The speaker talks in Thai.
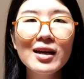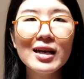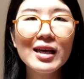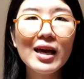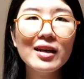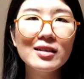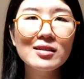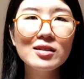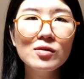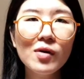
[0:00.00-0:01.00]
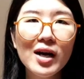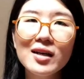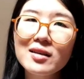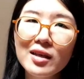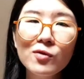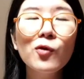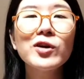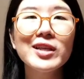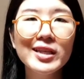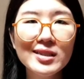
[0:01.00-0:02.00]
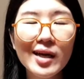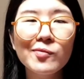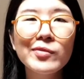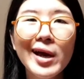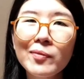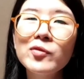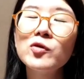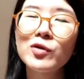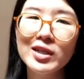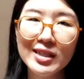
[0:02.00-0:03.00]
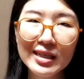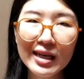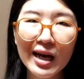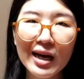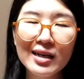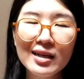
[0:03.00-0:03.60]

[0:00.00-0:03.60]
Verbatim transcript: อาการนั้นชื่อว่าคิดวนคิดซ้ำย่ำอยู่กับที่ค่ะ